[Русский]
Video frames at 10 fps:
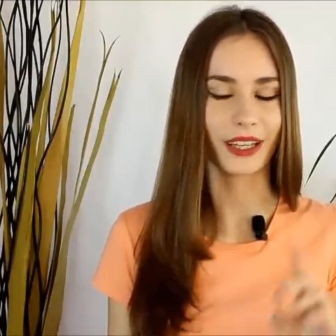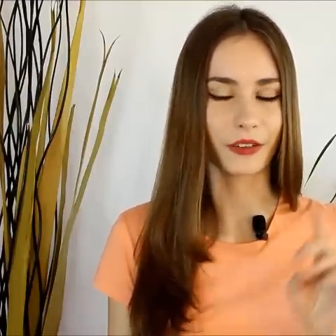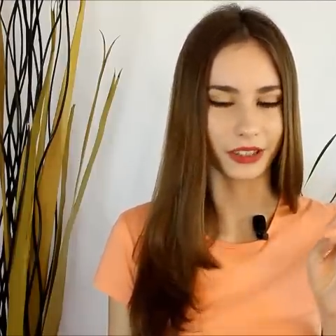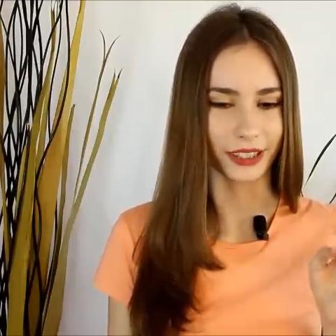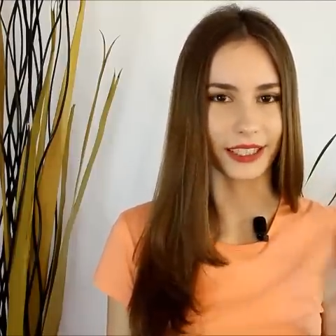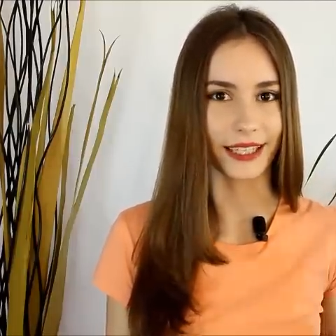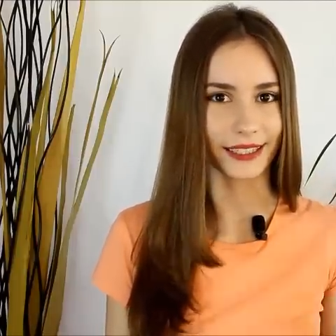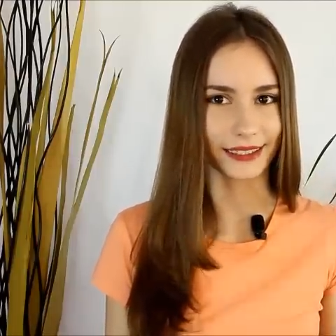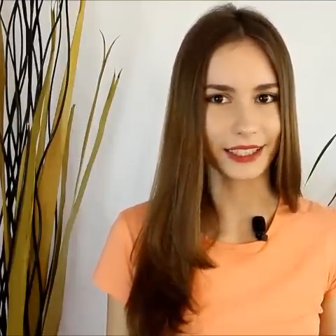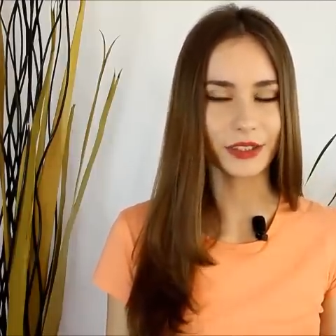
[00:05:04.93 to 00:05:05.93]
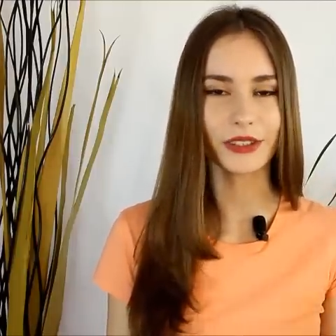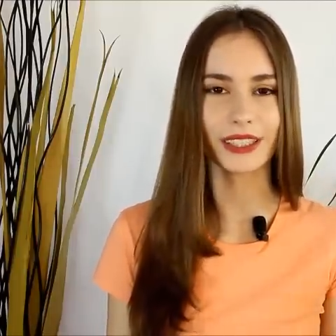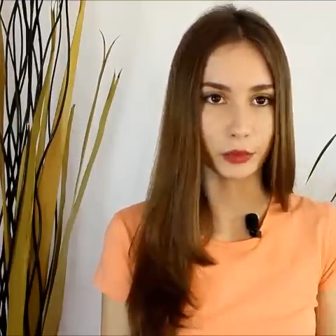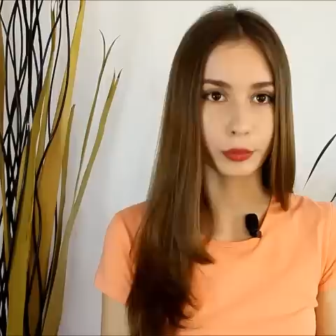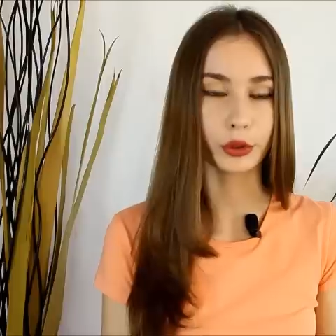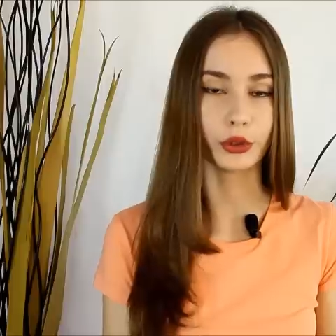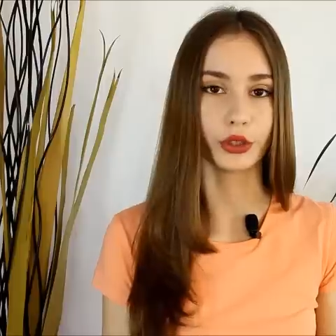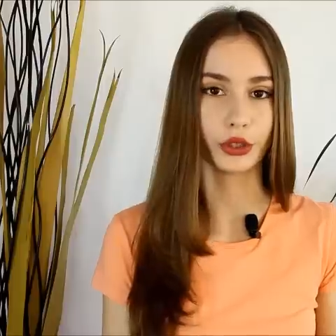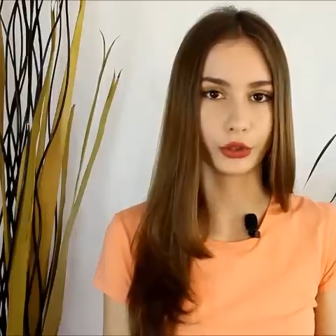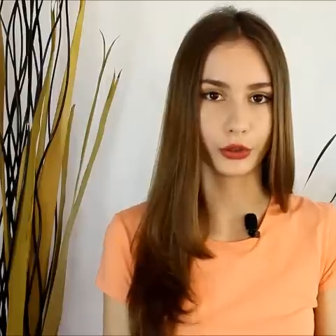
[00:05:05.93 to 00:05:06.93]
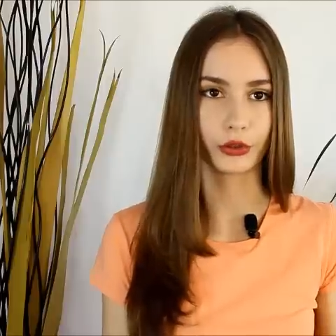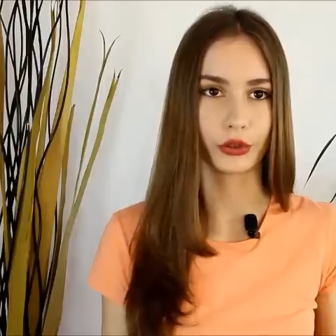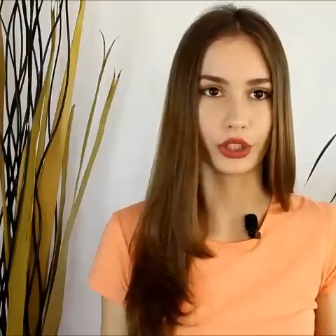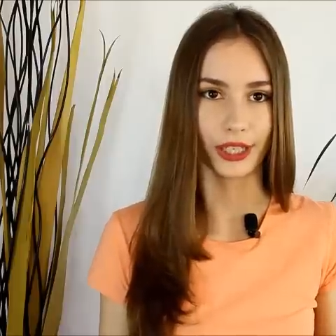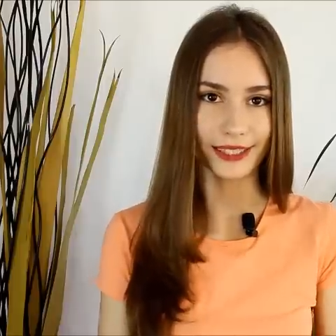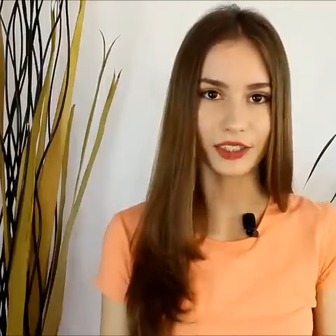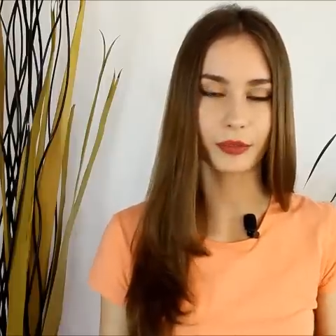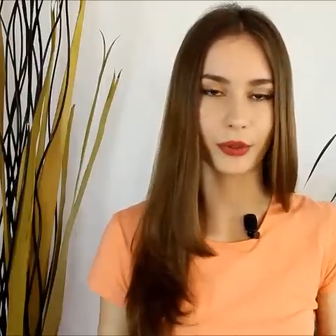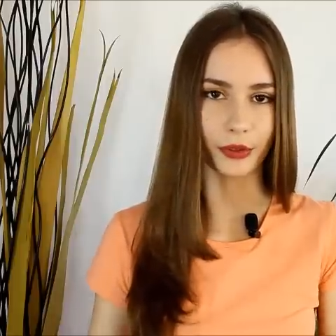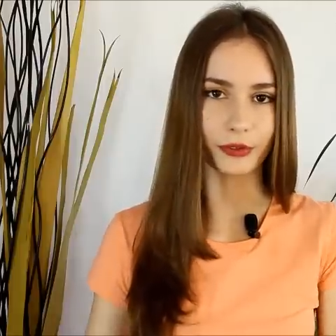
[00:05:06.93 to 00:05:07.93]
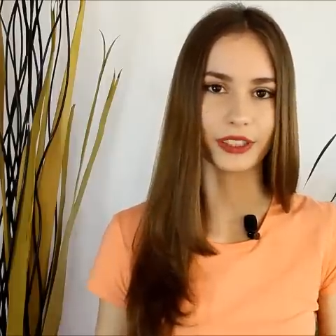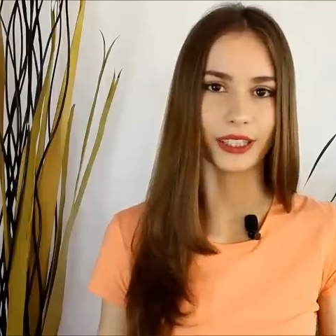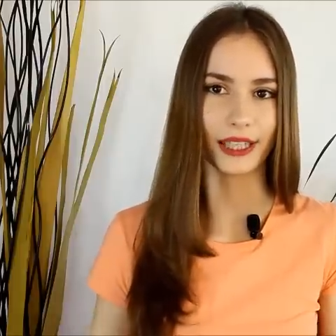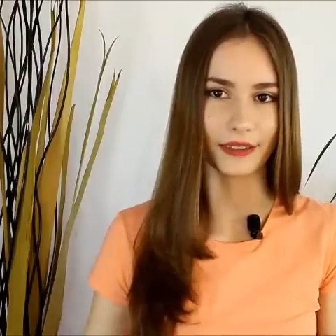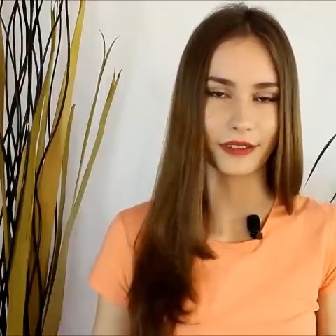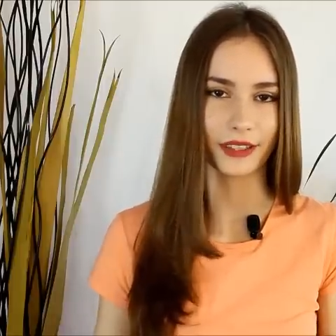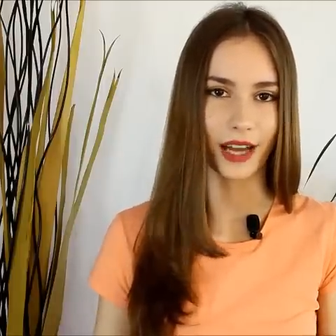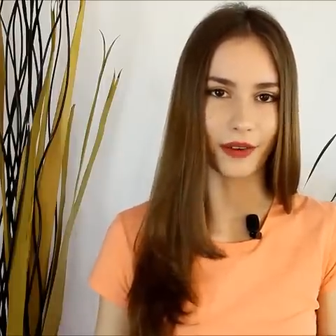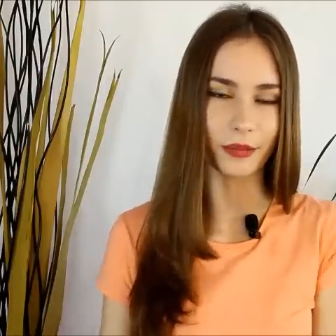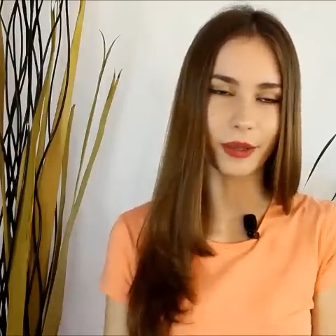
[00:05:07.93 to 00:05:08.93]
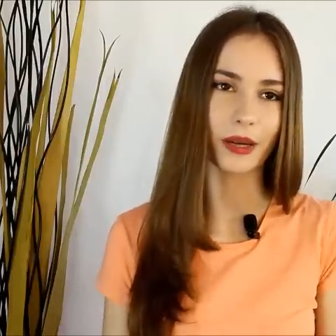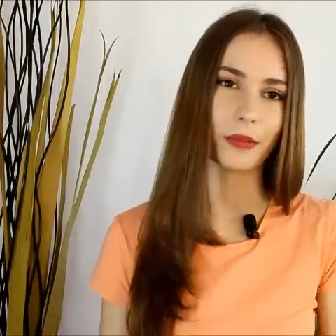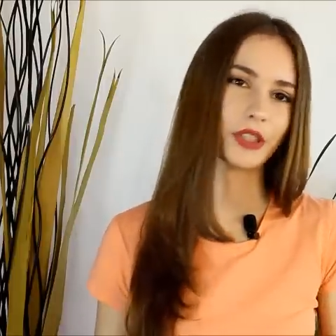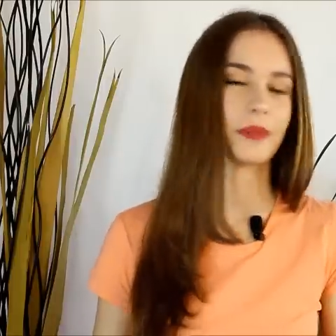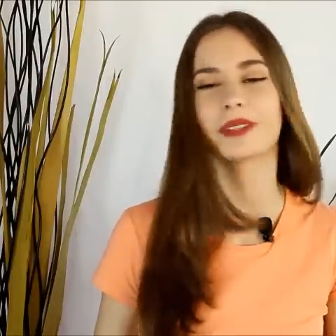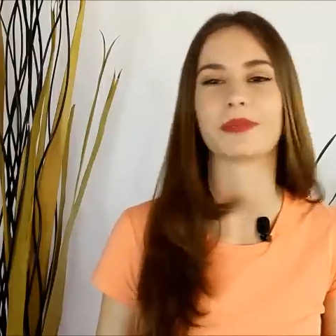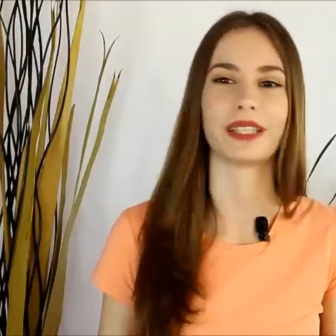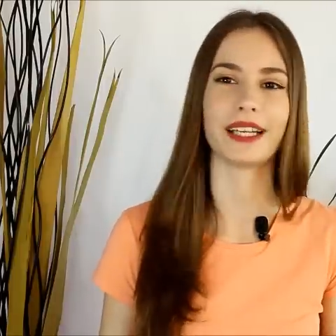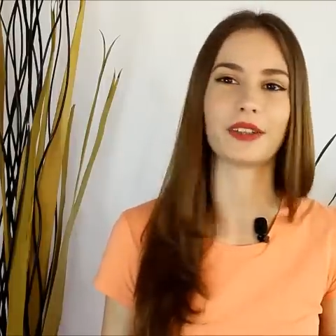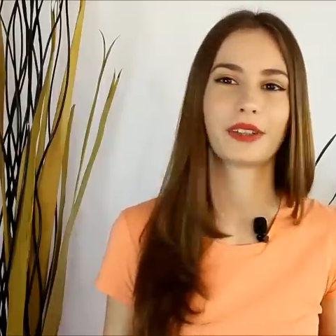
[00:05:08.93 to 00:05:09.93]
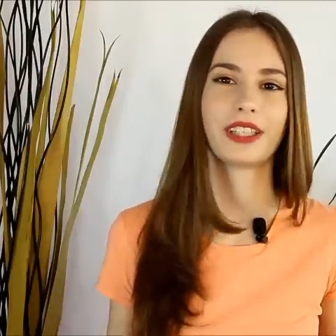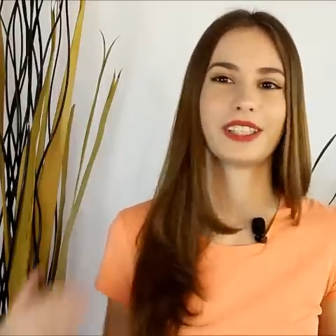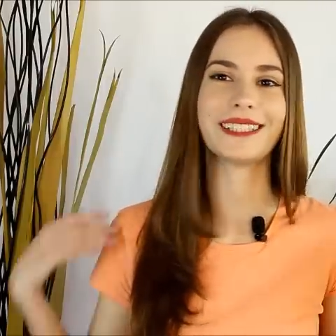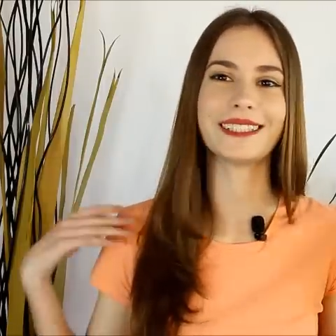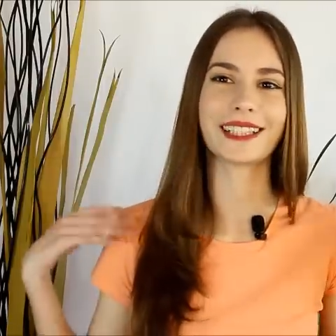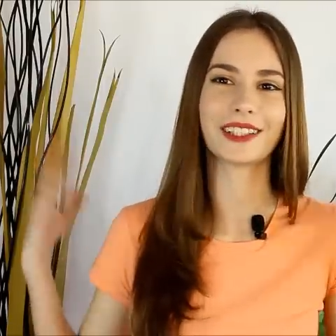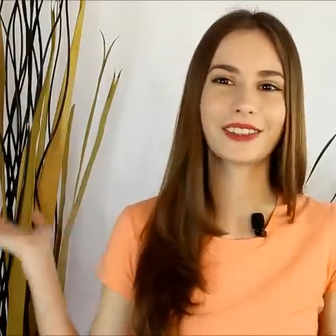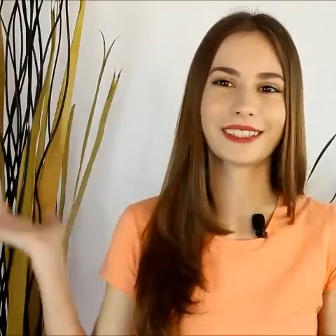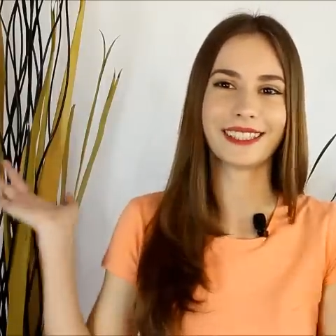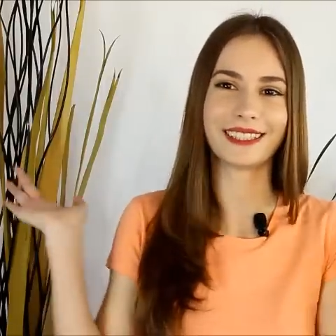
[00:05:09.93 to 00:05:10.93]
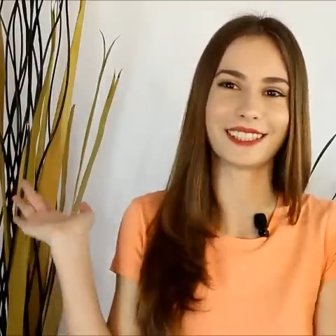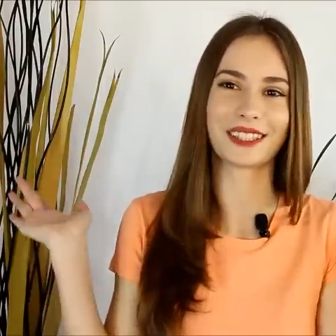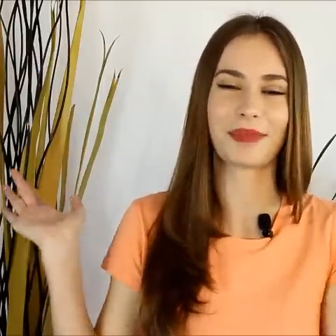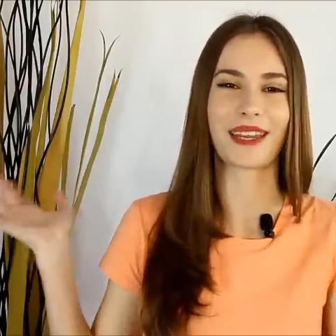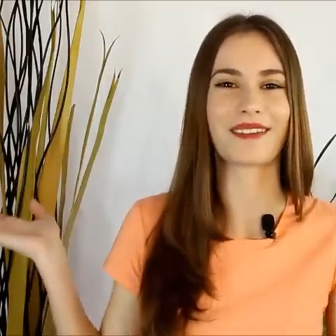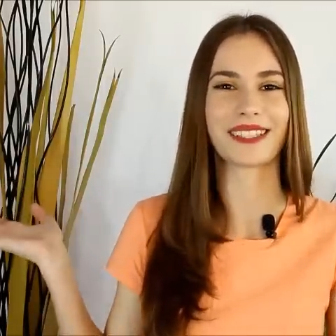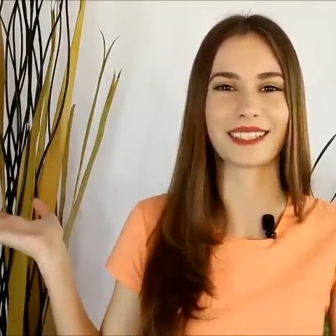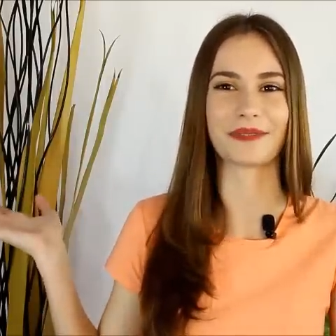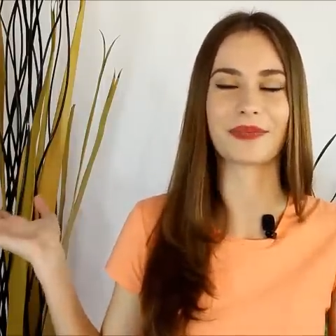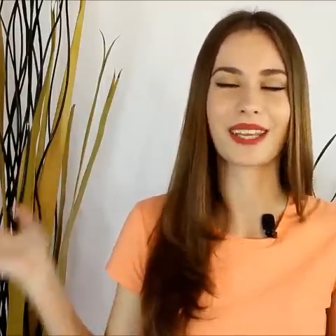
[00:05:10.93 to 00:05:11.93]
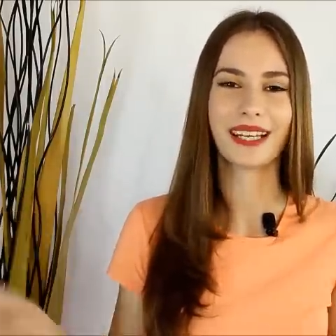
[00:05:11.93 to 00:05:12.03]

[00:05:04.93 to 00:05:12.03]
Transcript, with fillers: Так вот, когда я их сделаю, я выпущу еще одну часть про фотографии, а вы пока можете посмотреть другие части, которые здесь сейчас появятся.